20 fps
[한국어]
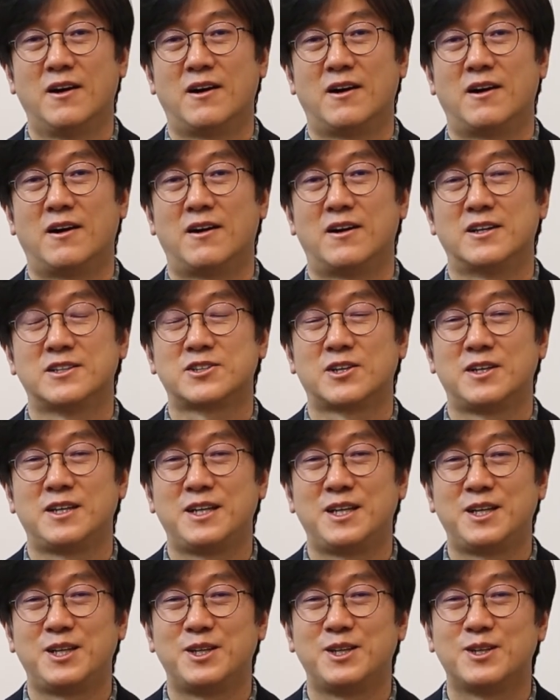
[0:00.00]
어,
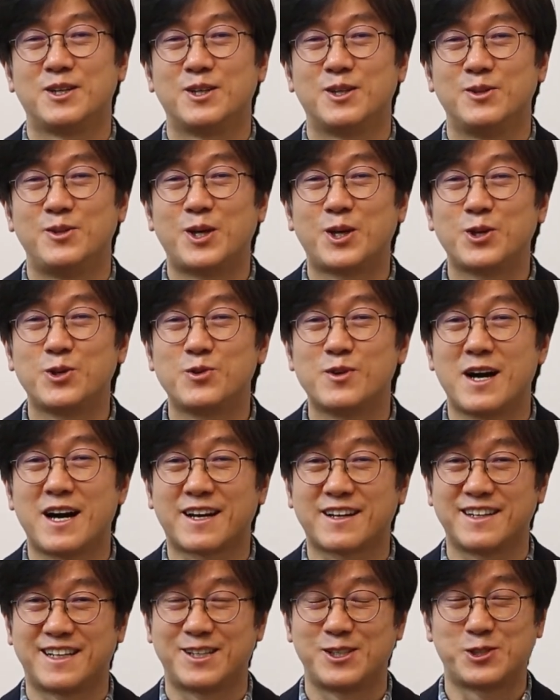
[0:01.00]
저희
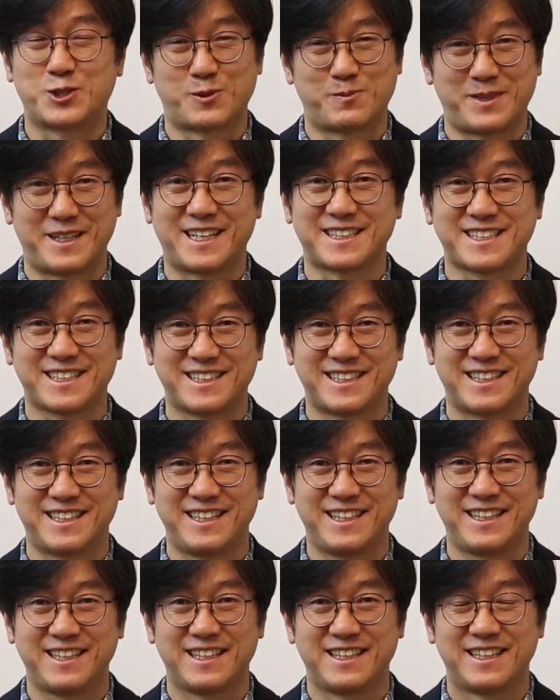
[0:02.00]
내교육학과를 졸업한
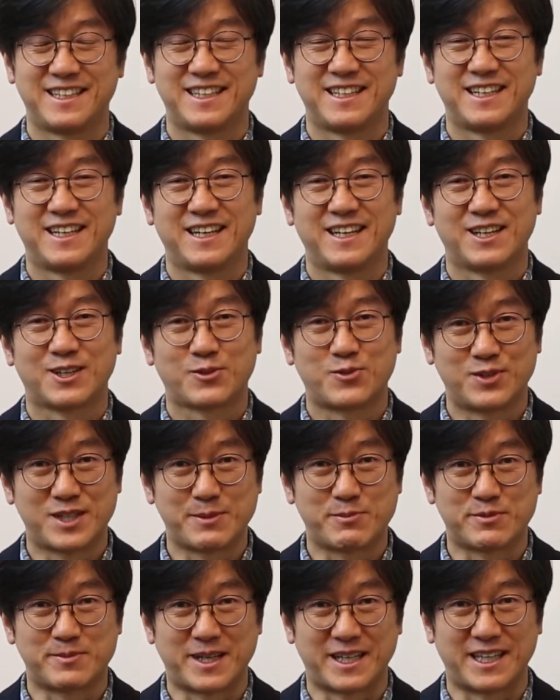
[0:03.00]
학생들이
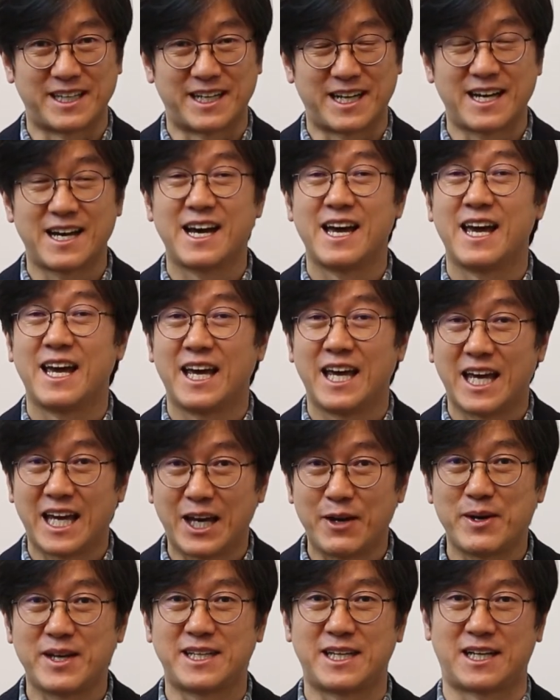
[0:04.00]
국내뿐만 아니라
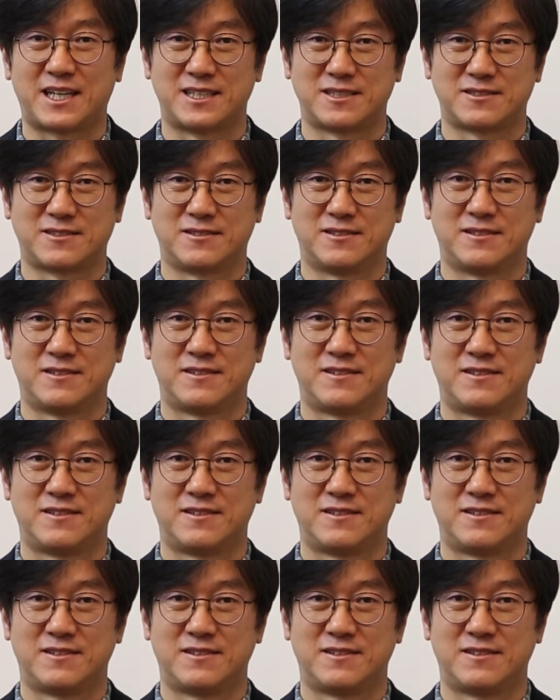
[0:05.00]
해외 나가서